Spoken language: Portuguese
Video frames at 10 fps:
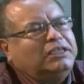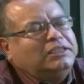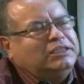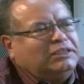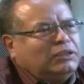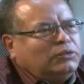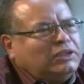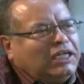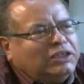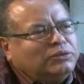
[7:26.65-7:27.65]
de ser
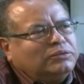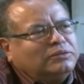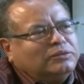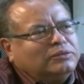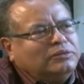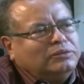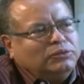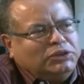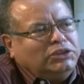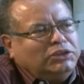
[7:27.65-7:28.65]
cuidado no
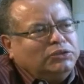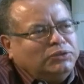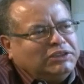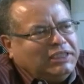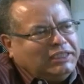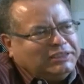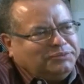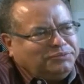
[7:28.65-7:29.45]
sentido do estresse.